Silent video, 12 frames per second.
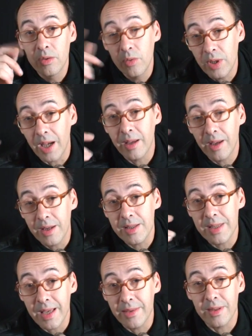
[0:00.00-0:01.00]
Nun ja, kann ja
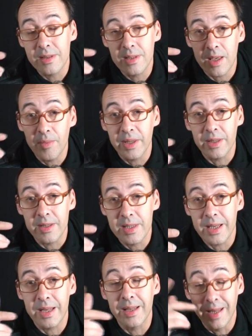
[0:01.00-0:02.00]
sein, dass jemand in
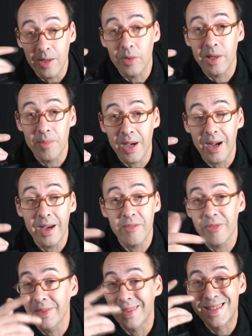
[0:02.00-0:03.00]
seine neoliberale
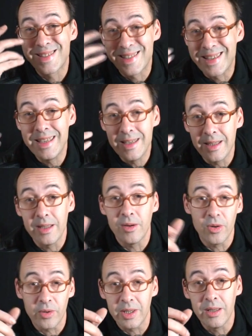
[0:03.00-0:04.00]

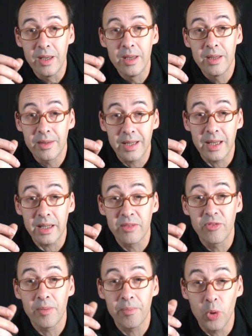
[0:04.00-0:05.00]
Fantasieideologie derart
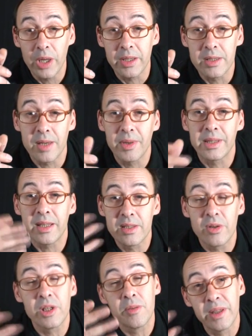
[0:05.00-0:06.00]
verbohrt ist, aber dann
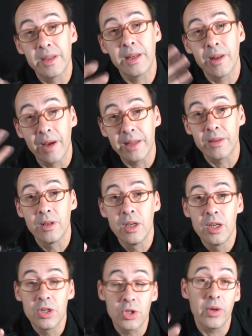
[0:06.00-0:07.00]
sollte man den Leuten
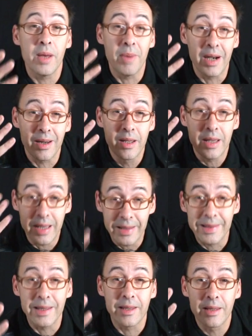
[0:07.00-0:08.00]
schon einmal
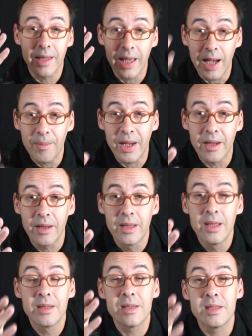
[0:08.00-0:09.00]
endlich klar machen,
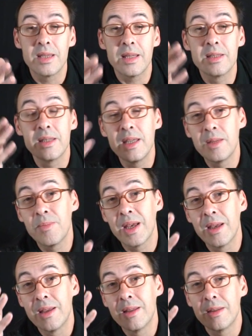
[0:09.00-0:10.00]
dass es jetzt nicht
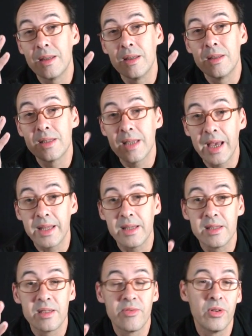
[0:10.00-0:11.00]
mehr die Zeit
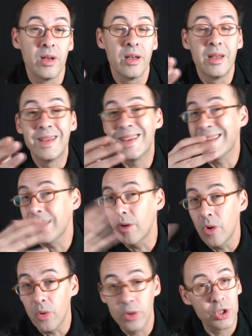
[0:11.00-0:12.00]
ist für
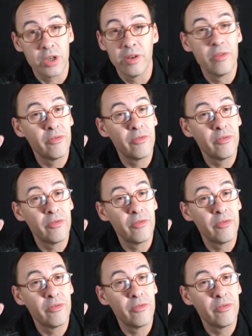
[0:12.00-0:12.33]
ideologische